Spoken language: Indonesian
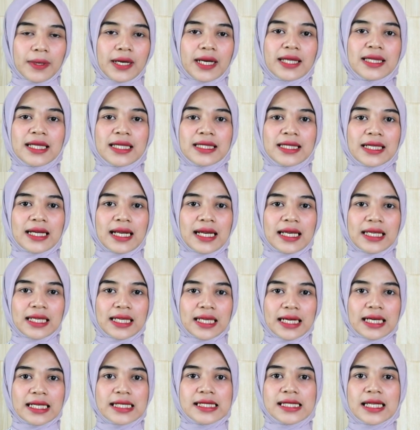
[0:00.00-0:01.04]
Berita
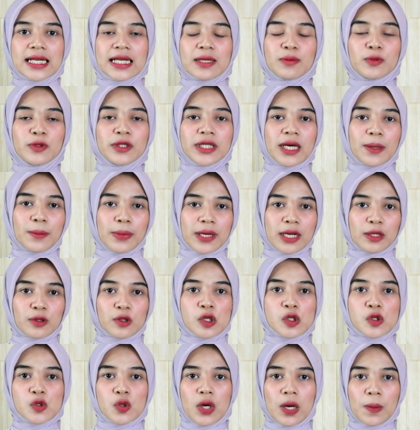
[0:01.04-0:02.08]
terakhir,
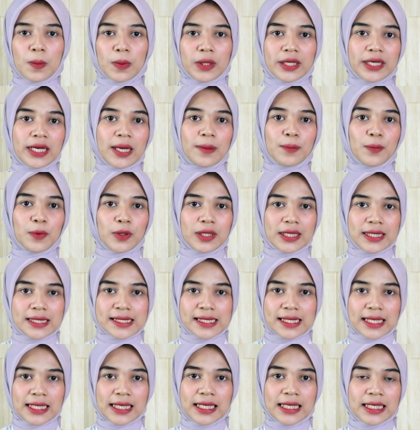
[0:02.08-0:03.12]
1.626
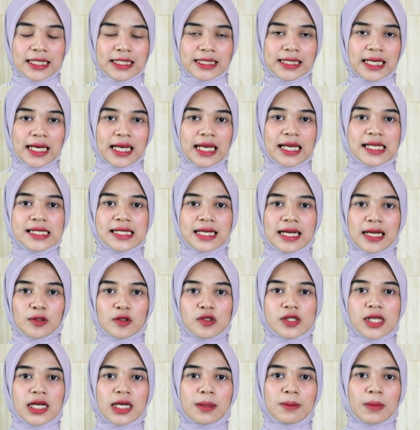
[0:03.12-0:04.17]
polisi jaga
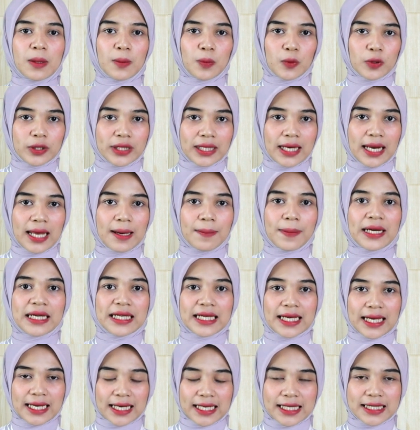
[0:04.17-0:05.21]
158
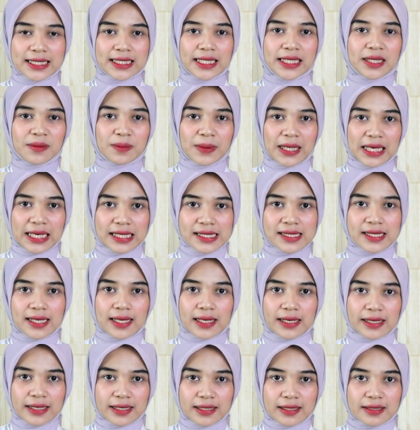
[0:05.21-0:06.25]
gereja di
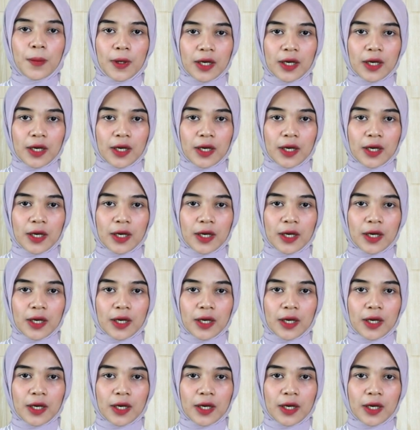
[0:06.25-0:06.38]
Makassar.